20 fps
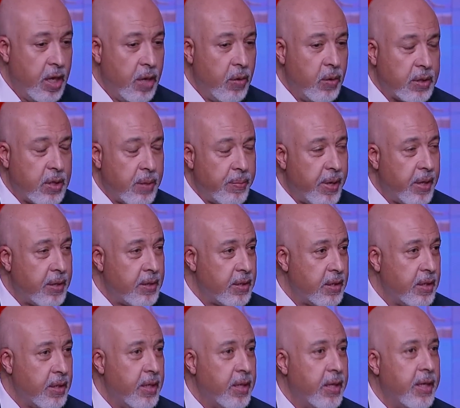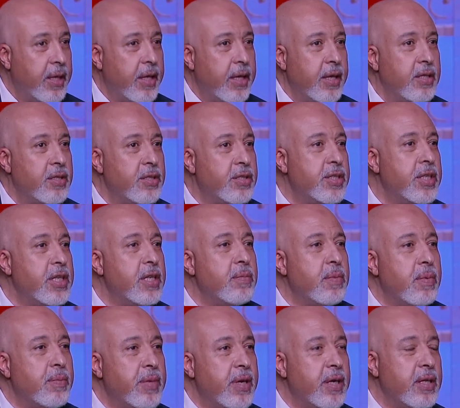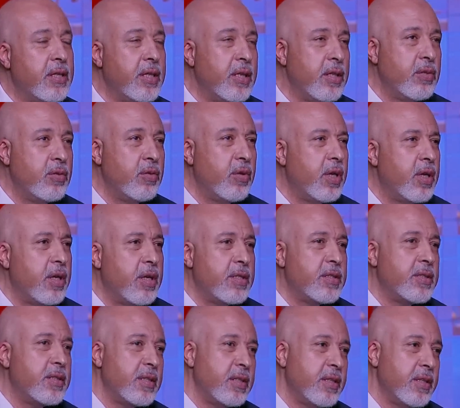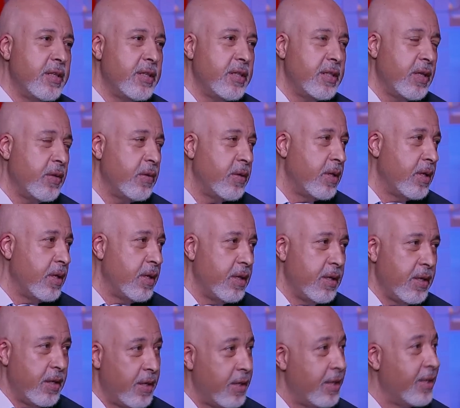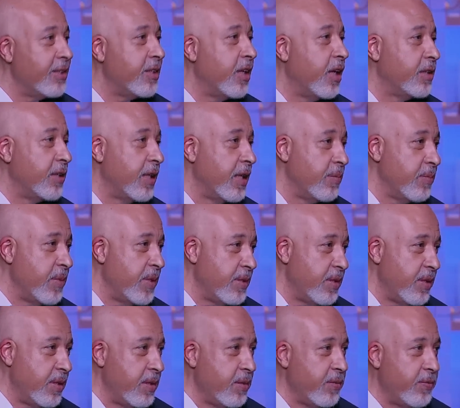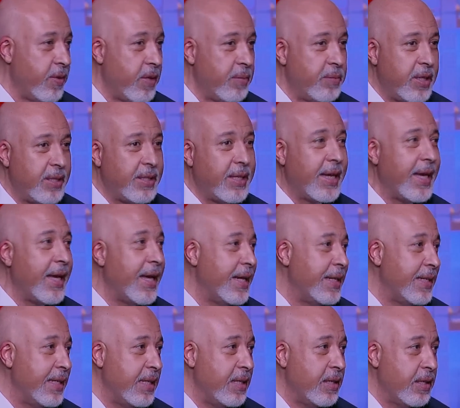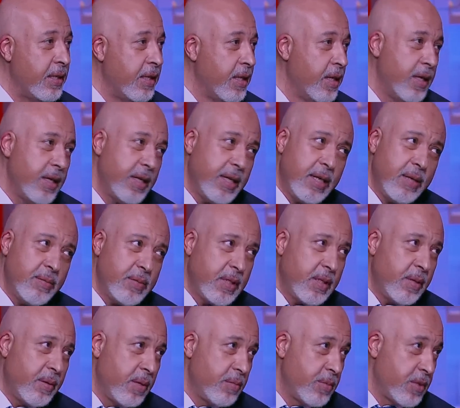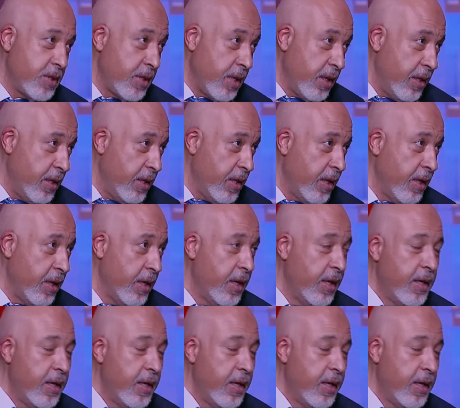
هو طبعا آه، شيل المبايض لانه خلاص الدوره آه، اتقطعت مثلا فمحتاجاها لايه الكلام ده طبعا مش صحيح